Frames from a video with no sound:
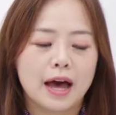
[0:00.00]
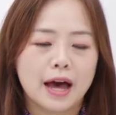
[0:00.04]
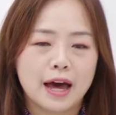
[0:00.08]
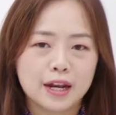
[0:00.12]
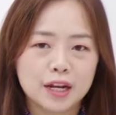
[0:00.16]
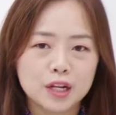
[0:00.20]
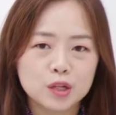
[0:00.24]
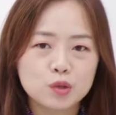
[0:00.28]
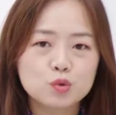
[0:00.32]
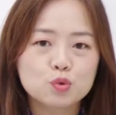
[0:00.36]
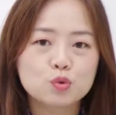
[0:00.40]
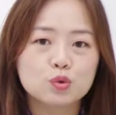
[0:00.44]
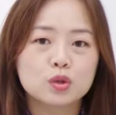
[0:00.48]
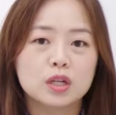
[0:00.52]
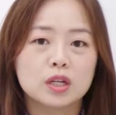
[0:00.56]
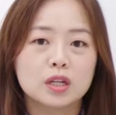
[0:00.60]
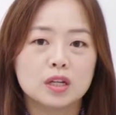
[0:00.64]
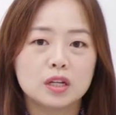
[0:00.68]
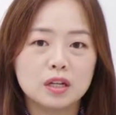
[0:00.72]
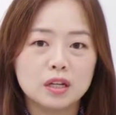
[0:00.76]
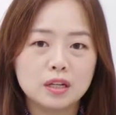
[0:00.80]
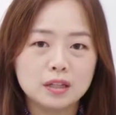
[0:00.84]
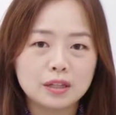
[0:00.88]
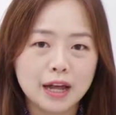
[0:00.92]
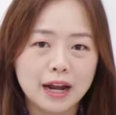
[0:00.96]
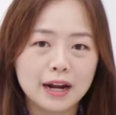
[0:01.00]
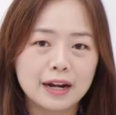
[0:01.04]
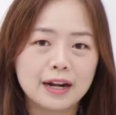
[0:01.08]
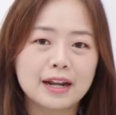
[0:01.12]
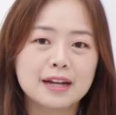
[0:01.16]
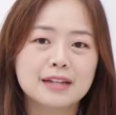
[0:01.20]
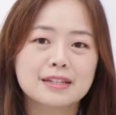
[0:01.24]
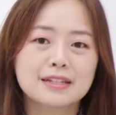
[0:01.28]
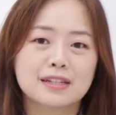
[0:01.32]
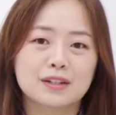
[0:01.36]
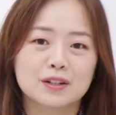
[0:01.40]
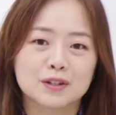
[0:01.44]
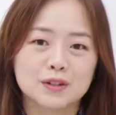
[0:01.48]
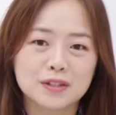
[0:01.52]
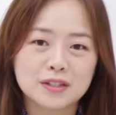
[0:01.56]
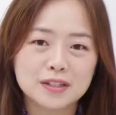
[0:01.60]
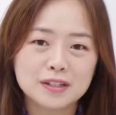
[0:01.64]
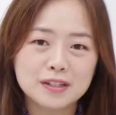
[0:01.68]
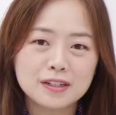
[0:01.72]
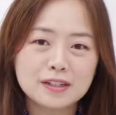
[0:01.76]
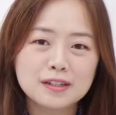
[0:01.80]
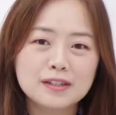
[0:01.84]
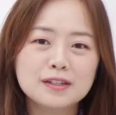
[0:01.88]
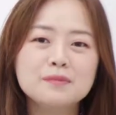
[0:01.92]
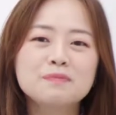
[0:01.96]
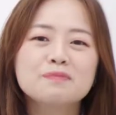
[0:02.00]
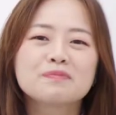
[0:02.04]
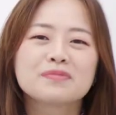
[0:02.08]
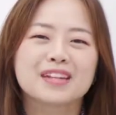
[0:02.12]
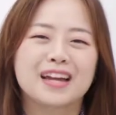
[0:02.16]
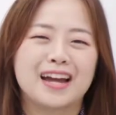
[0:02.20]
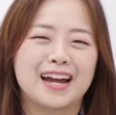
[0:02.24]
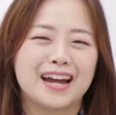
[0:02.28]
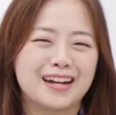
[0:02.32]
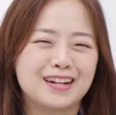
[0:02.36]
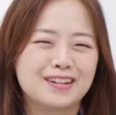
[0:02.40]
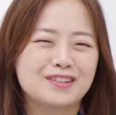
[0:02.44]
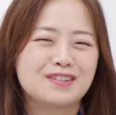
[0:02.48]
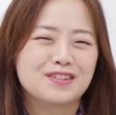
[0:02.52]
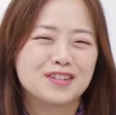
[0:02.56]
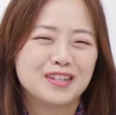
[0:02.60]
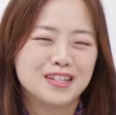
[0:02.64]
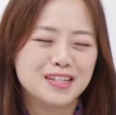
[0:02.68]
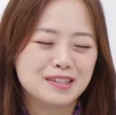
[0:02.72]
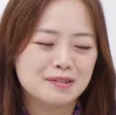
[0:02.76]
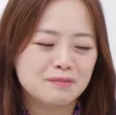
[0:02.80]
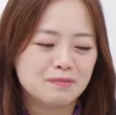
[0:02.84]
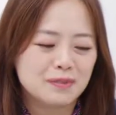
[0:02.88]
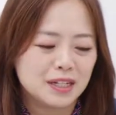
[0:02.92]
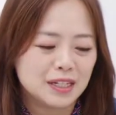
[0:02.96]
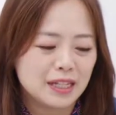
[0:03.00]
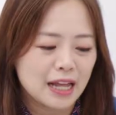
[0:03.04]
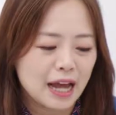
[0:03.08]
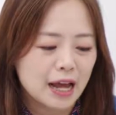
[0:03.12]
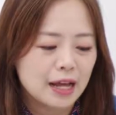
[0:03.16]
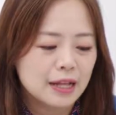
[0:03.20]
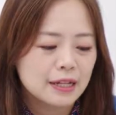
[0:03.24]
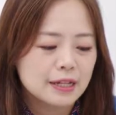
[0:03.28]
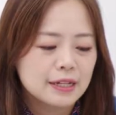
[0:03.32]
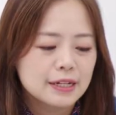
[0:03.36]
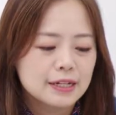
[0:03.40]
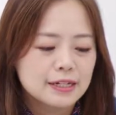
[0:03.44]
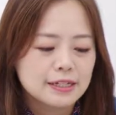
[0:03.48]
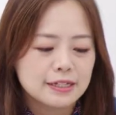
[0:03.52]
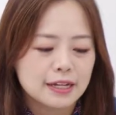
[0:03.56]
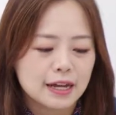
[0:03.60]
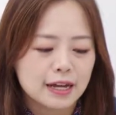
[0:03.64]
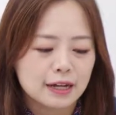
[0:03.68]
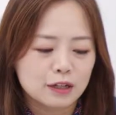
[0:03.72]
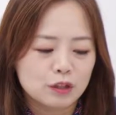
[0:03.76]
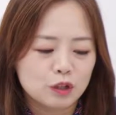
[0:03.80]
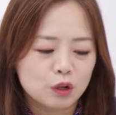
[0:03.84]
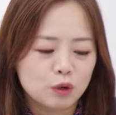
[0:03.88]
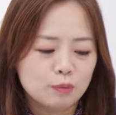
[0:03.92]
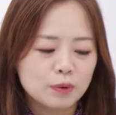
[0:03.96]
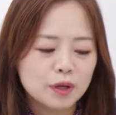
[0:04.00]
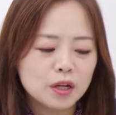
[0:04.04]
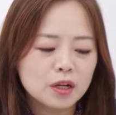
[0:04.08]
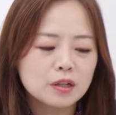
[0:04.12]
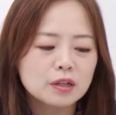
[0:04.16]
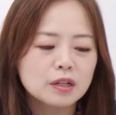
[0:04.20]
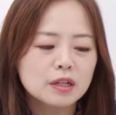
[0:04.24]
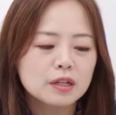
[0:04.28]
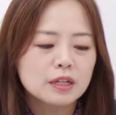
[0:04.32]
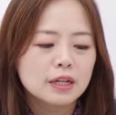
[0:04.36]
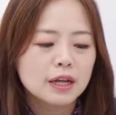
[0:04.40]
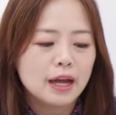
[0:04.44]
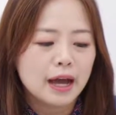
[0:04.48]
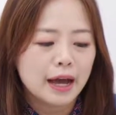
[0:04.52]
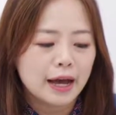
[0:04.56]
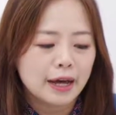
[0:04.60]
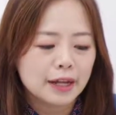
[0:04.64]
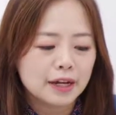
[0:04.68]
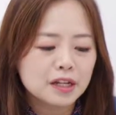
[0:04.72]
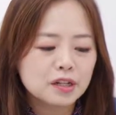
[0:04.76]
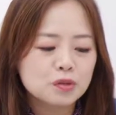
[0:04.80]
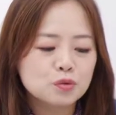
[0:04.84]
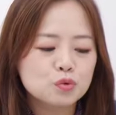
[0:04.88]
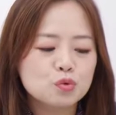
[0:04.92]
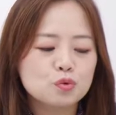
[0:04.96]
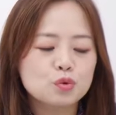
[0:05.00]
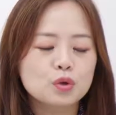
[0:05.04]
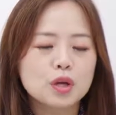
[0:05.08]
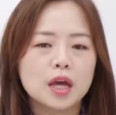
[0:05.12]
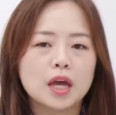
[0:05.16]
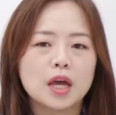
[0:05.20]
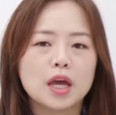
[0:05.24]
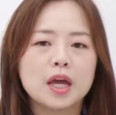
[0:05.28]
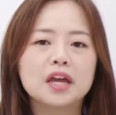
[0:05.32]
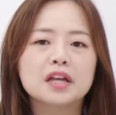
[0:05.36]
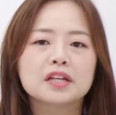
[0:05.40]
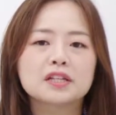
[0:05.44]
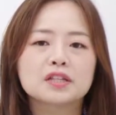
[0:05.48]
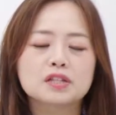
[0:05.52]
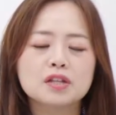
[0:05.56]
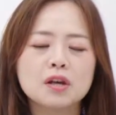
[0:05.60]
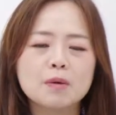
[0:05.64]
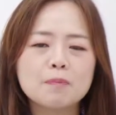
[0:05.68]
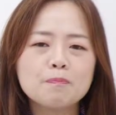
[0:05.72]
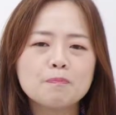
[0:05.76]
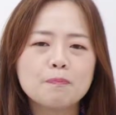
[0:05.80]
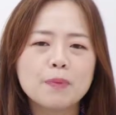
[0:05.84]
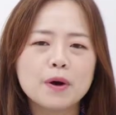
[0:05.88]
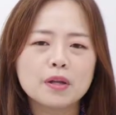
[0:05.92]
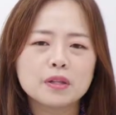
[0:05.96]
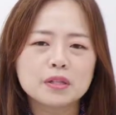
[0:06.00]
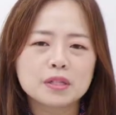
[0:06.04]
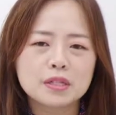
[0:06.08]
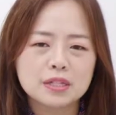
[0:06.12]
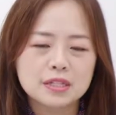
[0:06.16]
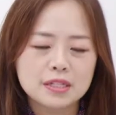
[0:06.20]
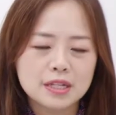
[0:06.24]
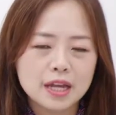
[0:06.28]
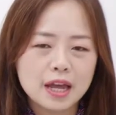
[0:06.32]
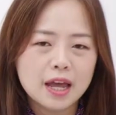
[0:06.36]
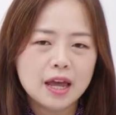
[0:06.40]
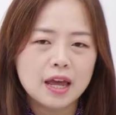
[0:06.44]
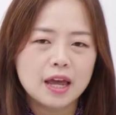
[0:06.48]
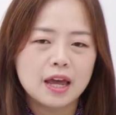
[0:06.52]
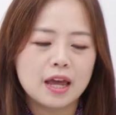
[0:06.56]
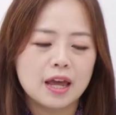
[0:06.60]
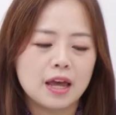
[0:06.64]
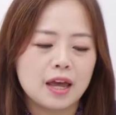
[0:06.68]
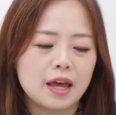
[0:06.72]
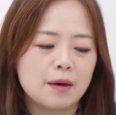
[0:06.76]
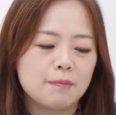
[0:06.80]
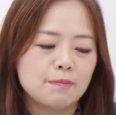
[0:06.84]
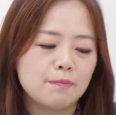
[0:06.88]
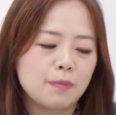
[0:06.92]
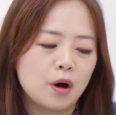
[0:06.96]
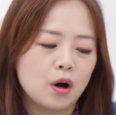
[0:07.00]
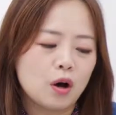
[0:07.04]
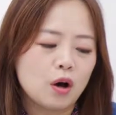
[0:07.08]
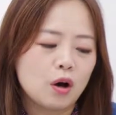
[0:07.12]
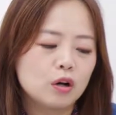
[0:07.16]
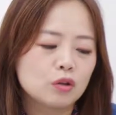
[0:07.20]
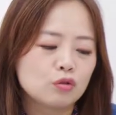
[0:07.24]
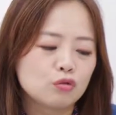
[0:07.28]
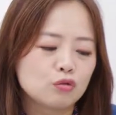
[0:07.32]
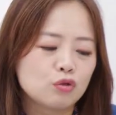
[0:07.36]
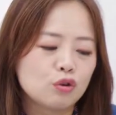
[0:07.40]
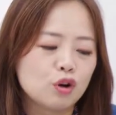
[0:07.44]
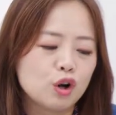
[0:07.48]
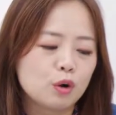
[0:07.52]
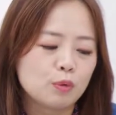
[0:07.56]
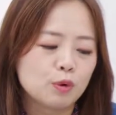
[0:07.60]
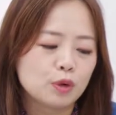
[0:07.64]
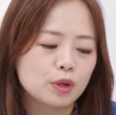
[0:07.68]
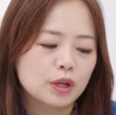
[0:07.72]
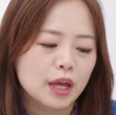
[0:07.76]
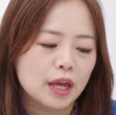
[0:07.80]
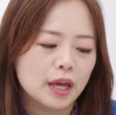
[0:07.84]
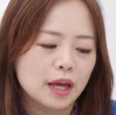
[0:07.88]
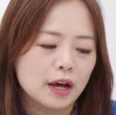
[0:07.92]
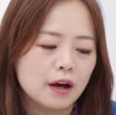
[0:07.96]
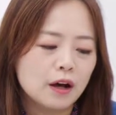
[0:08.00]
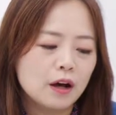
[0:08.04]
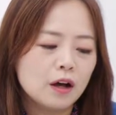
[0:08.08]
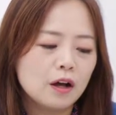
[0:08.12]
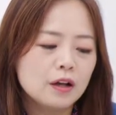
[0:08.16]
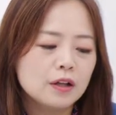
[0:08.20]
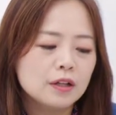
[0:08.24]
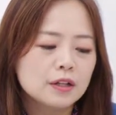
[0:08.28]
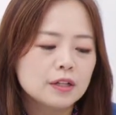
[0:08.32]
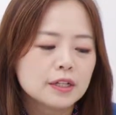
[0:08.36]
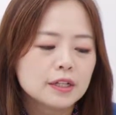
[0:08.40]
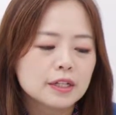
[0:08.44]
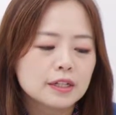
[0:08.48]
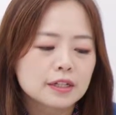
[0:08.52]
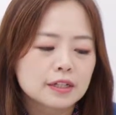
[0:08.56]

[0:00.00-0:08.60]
아래쪽이 달라진 것을 알 수 있습니다. 자 그러면 아래쪽에 첫 번째 한번 눌러볼게요.